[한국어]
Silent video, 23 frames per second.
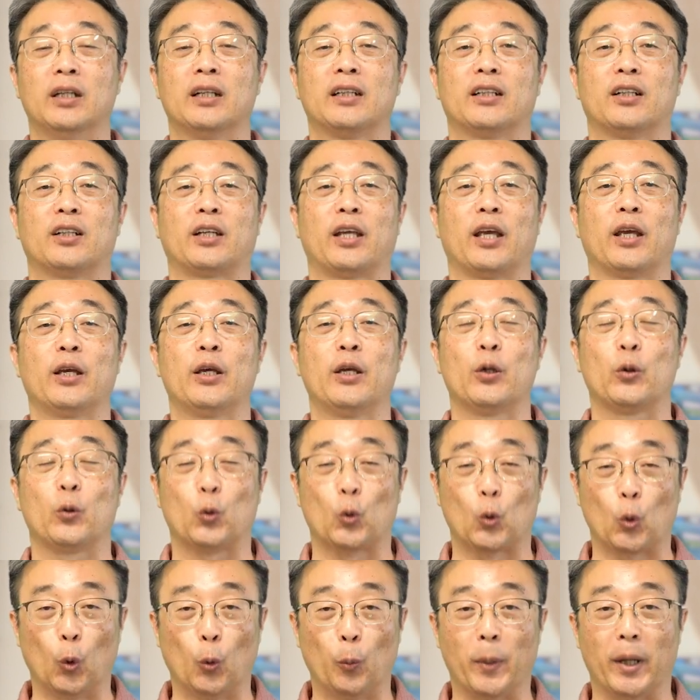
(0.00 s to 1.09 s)
그렇게
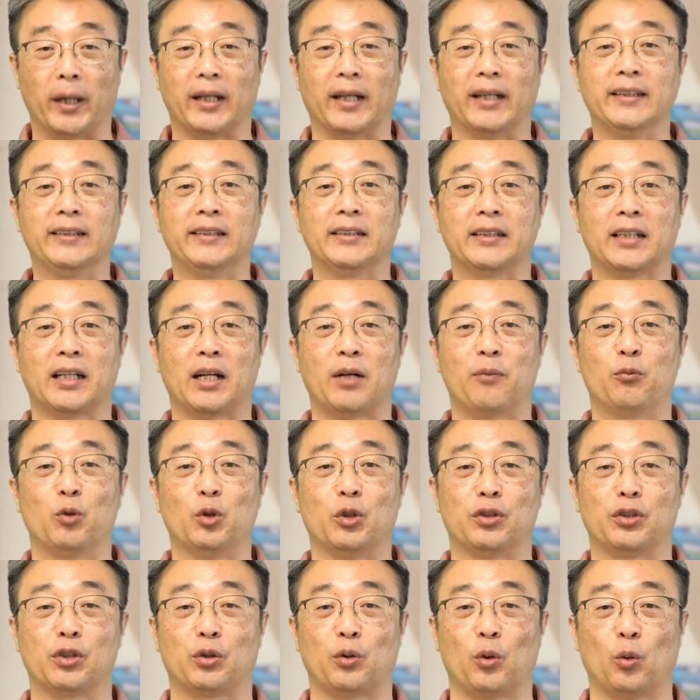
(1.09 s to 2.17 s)
교만한 사람도
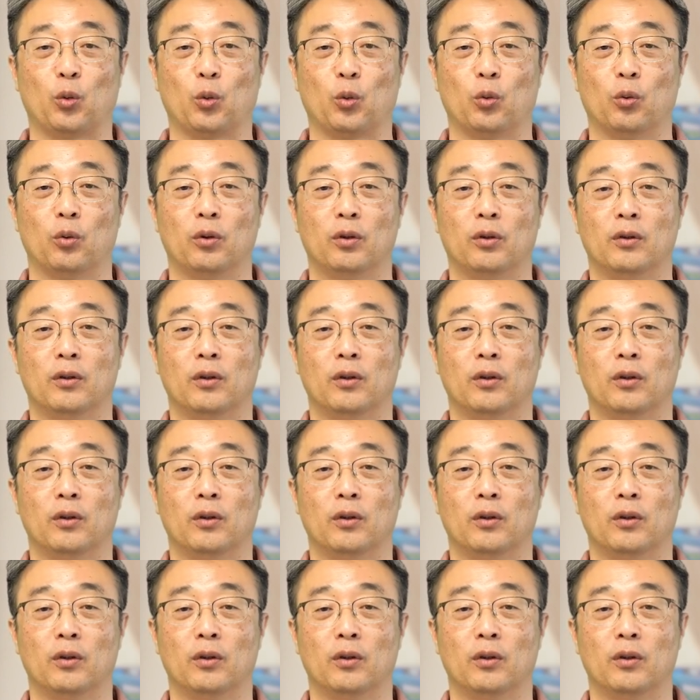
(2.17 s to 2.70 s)
있을 거고